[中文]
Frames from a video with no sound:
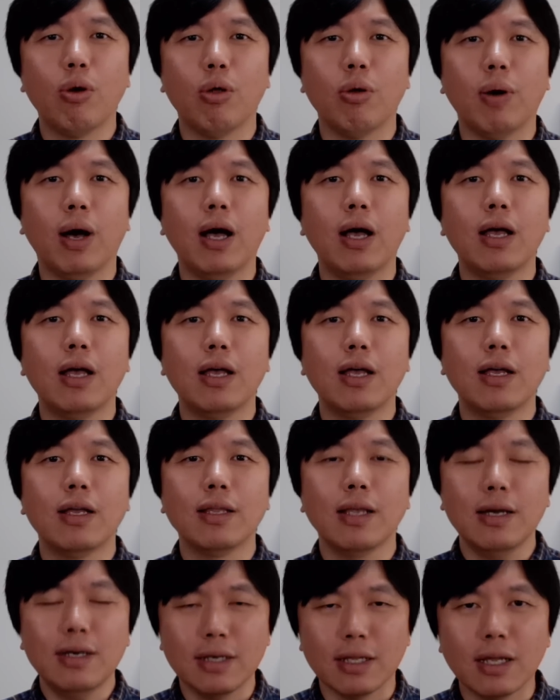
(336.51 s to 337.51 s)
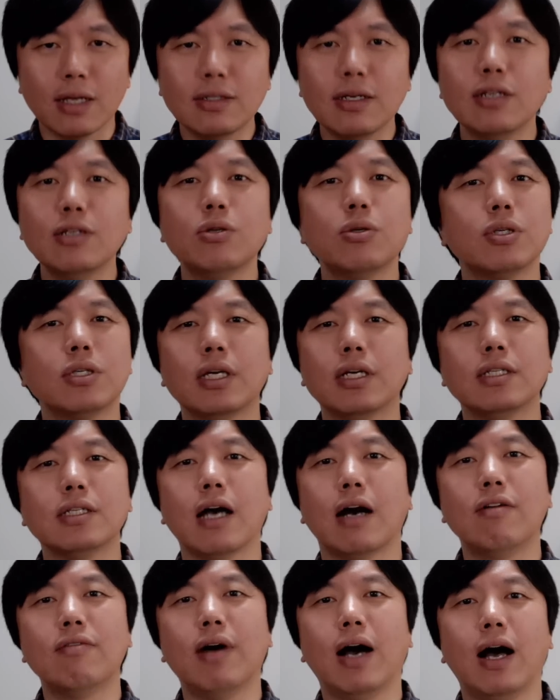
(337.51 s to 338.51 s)
对吧？他可能真就是这个
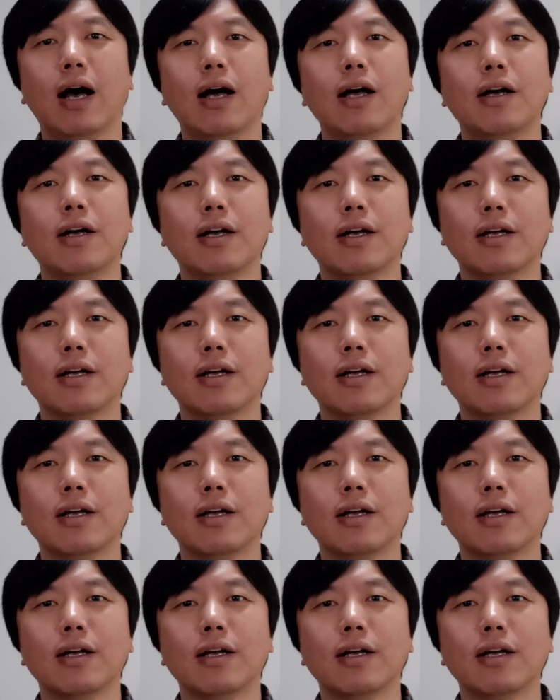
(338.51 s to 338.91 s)
想法。